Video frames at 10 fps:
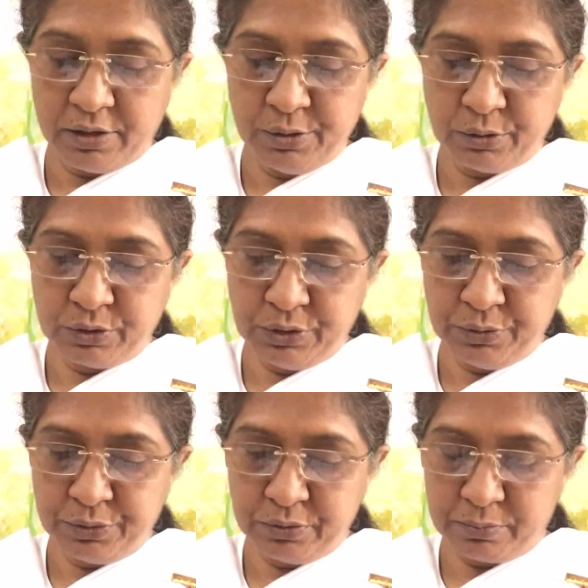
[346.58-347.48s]

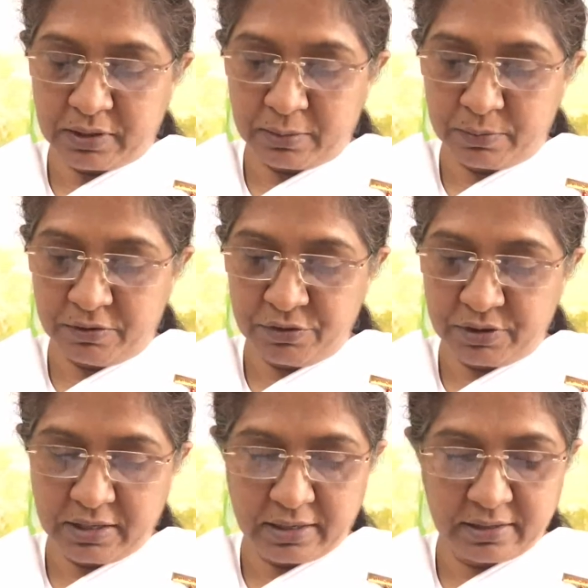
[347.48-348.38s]
யுக்தியோடு
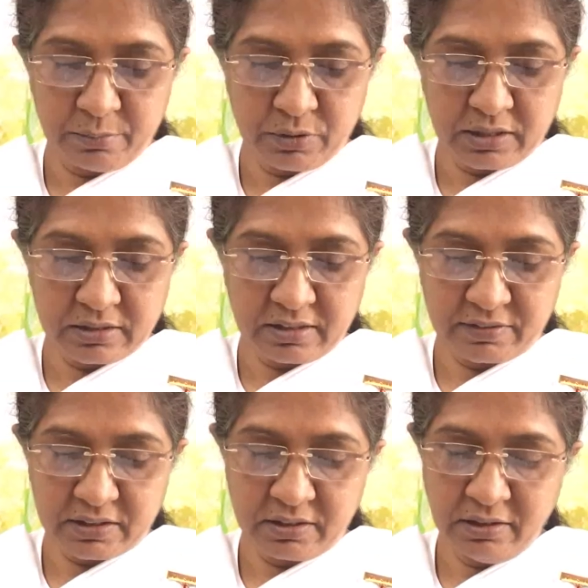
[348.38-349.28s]
பாபாவினுடைய அறிமுகத்தை
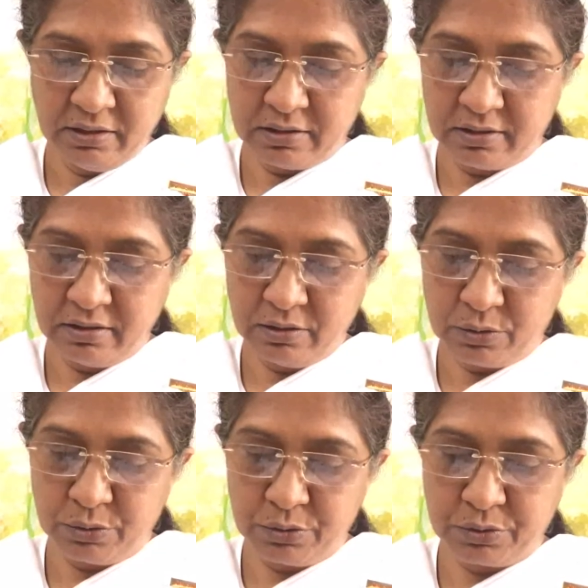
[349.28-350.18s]
வந்து
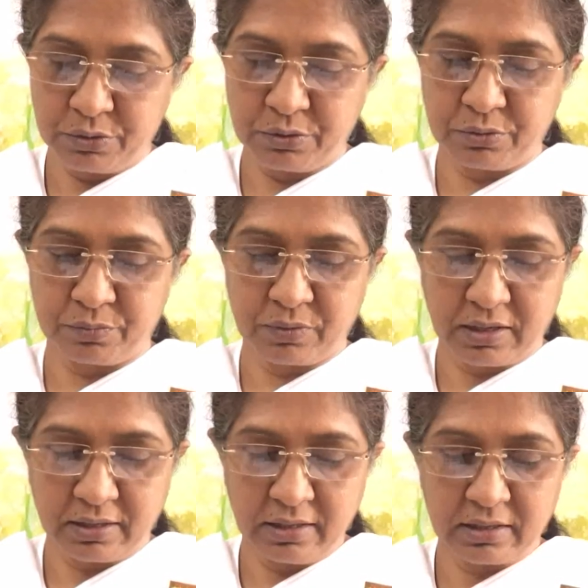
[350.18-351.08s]
கொடுக்கணும்
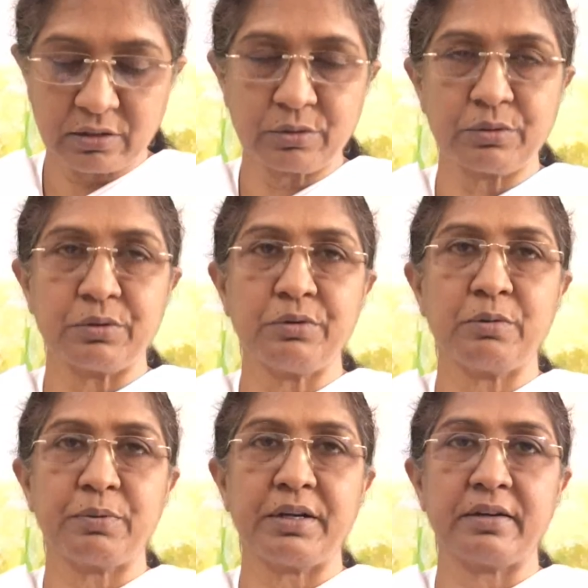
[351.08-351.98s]
அதை
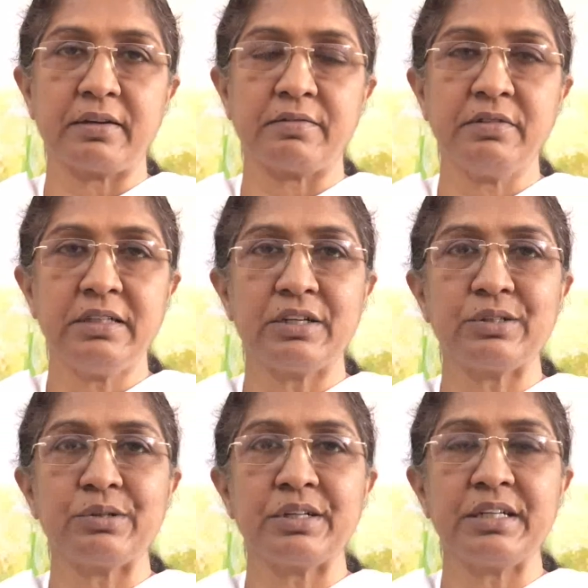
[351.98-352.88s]
கற்றுக்கணும் அப்படின்றார்
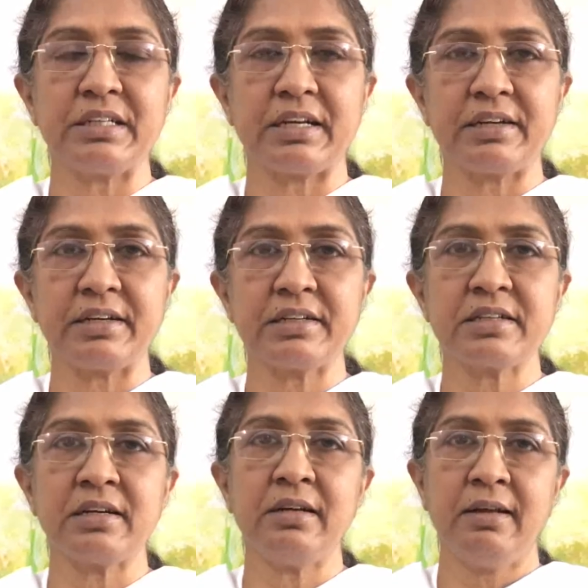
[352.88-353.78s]
எடுத்த உடனே
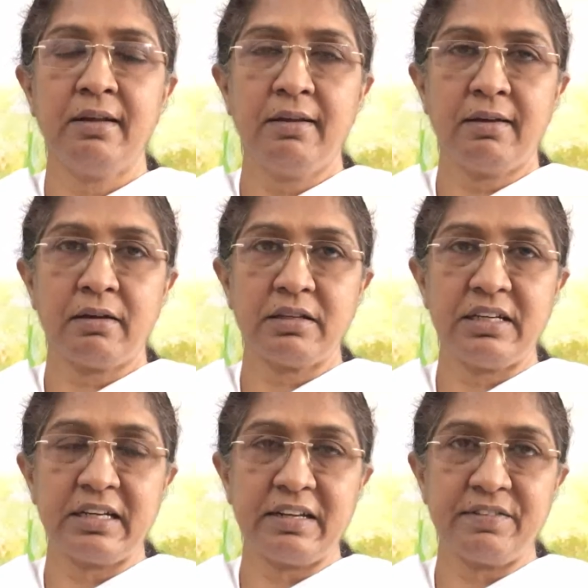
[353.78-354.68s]
டைரெக்டாக
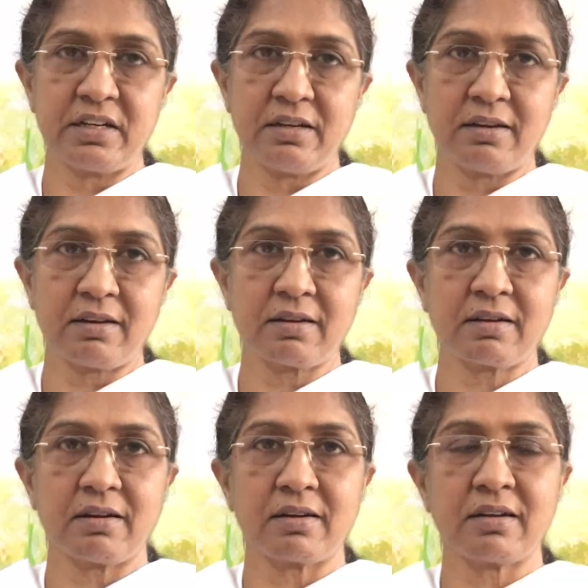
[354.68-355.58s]
இறைவன்
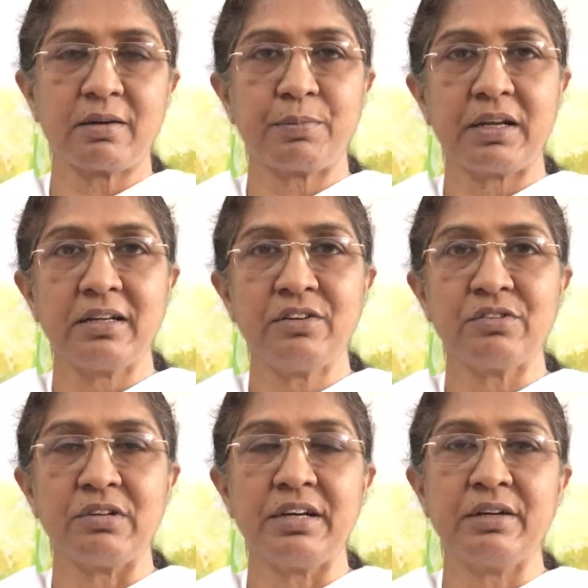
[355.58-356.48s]
நிராகாரர்
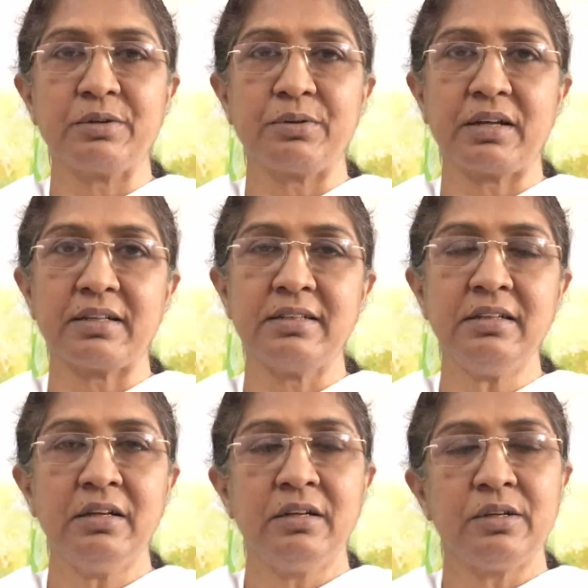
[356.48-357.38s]
அப்படிலாம் சொல்லிடக்கூடாது
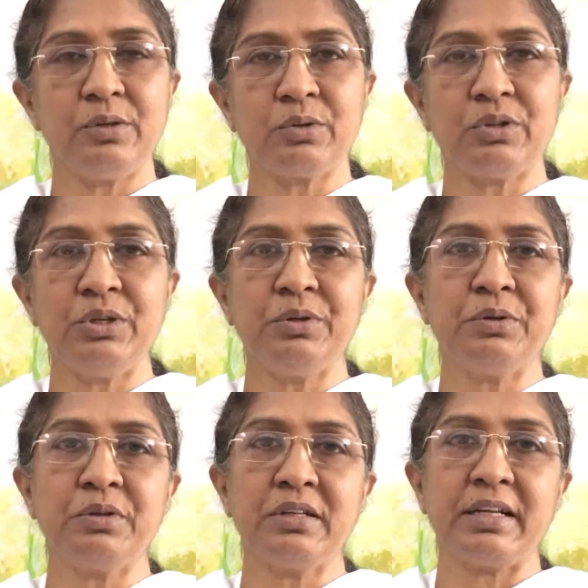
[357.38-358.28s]

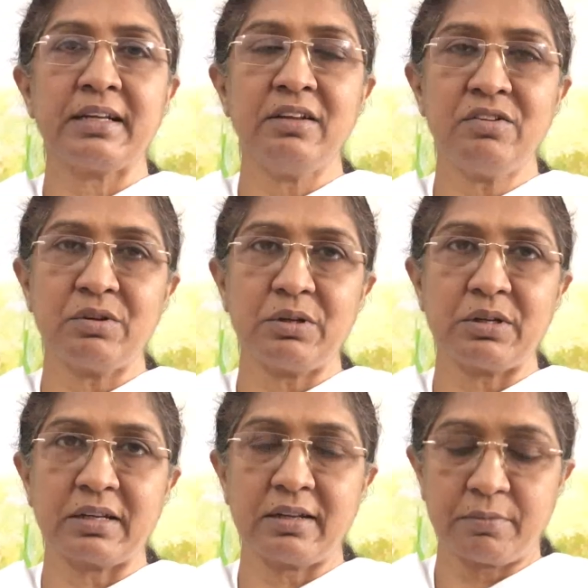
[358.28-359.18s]
யுக்தியோடு நீங்கள்
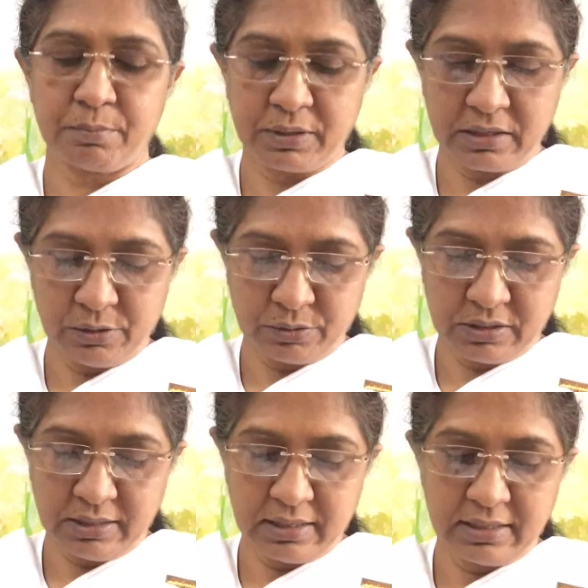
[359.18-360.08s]
சொல்லுங்கள் பல
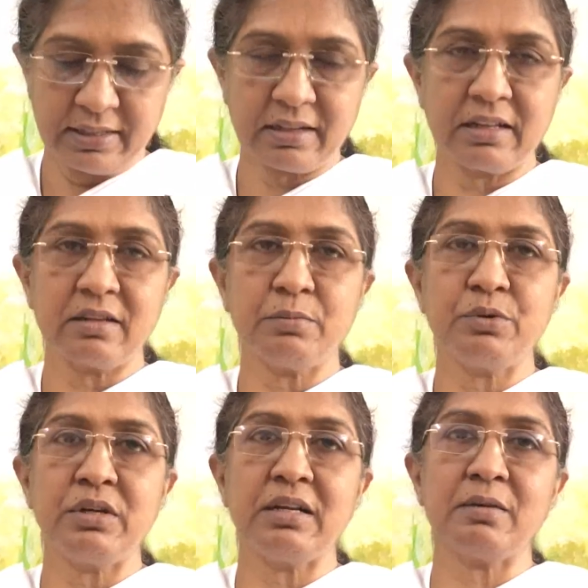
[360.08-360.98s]
யுக்திகள் இன்றைக்கி இந்த
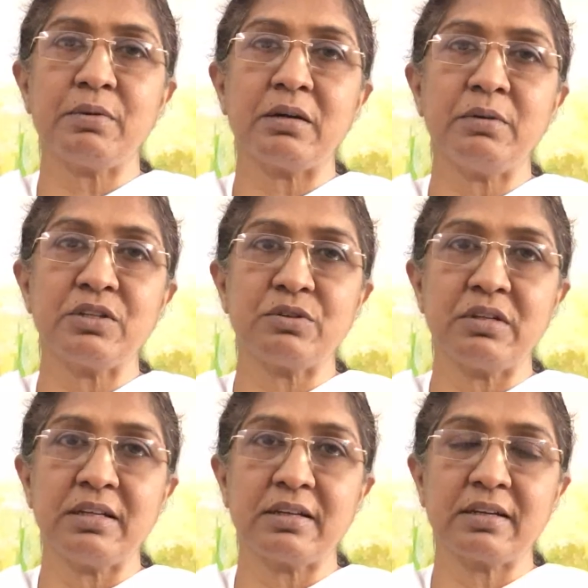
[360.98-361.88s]
முள்ளில் பாபா
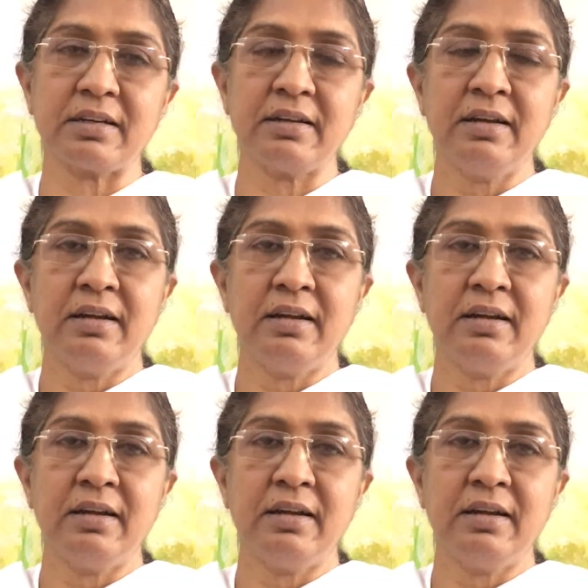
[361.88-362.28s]
சொல்லியிருக்கிறார்